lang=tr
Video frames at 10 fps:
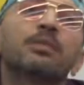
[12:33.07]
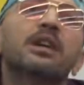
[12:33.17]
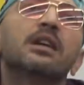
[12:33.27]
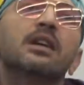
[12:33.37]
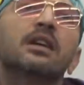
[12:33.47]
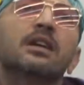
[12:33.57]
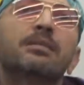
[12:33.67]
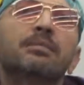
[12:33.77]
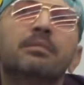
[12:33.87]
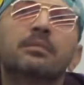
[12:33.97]
O yüzden. Ee,
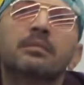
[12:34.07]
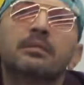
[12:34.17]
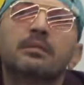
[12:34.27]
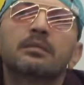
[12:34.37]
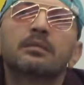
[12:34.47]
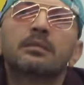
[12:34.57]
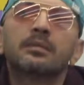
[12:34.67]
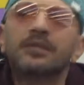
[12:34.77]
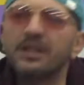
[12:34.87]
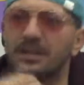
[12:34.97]

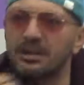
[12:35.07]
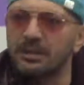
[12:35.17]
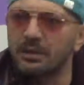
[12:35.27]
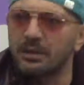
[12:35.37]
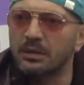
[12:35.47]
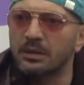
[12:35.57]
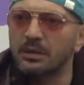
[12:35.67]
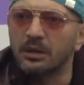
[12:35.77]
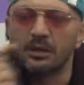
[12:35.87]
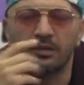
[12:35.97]
Ferit değil mi? Ferit
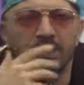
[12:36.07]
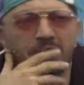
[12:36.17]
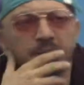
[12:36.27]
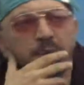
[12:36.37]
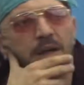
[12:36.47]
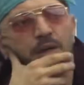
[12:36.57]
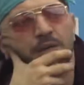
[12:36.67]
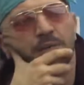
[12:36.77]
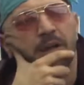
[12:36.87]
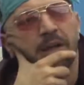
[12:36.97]
abi. Ferit'ciğim pardon.
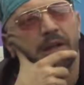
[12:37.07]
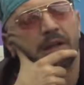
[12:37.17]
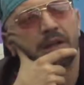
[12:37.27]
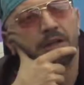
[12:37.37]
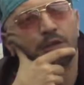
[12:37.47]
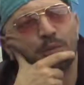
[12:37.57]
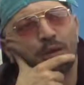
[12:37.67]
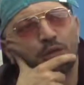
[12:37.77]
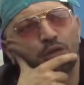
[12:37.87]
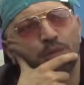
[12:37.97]
Ee,
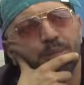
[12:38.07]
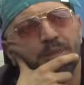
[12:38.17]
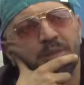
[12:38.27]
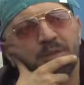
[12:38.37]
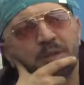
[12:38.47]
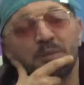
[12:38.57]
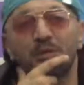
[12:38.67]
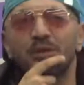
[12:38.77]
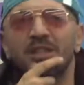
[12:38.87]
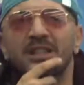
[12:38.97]
şüpheye düştüm. Şimdi
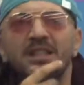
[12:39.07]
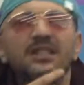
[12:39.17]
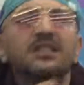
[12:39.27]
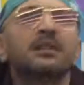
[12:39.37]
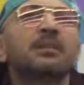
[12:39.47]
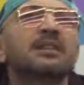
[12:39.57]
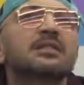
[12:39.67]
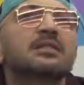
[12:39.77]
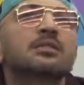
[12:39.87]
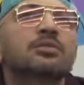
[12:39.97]
birçok şey değişti ya ben
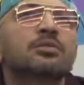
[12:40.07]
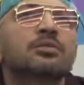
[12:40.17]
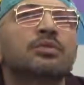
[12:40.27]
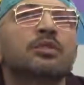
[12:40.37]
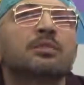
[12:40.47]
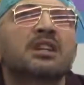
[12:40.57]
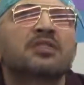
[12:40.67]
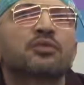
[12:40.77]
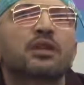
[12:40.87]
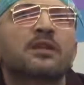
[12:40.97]
sizin gözünüzün önüne birkaç
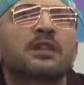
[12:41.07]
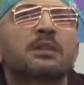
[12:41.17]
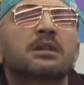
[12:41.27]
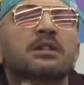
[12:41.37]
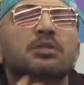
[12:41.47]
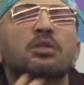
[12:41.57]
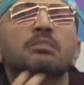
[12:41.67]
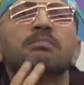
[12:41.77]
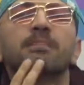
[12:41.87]
fotoğraf getirmek istiyorum.